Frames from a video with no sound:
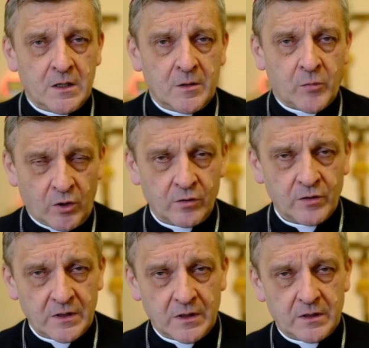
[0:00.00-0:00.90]
Prorok
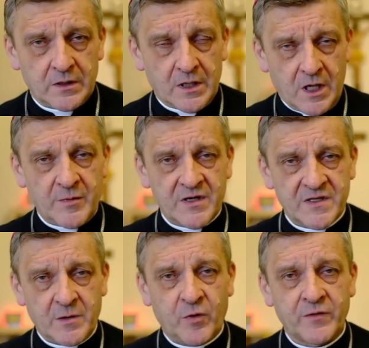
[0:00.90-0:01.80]
Jeremiasz
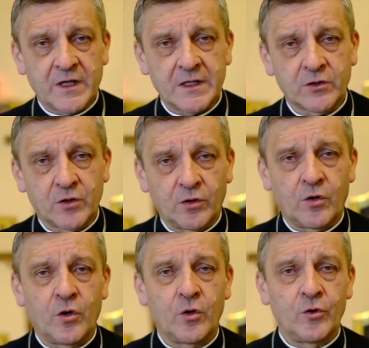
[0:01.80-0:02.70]
zapowiada to
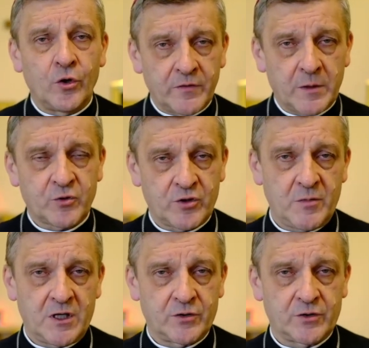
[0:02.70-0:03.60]
nowe
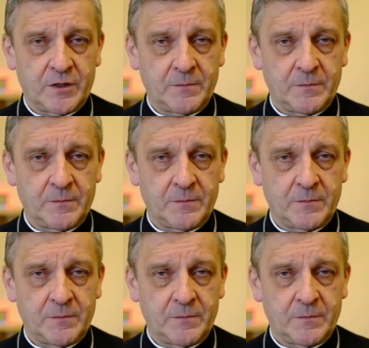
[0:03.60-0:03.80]
przymierze.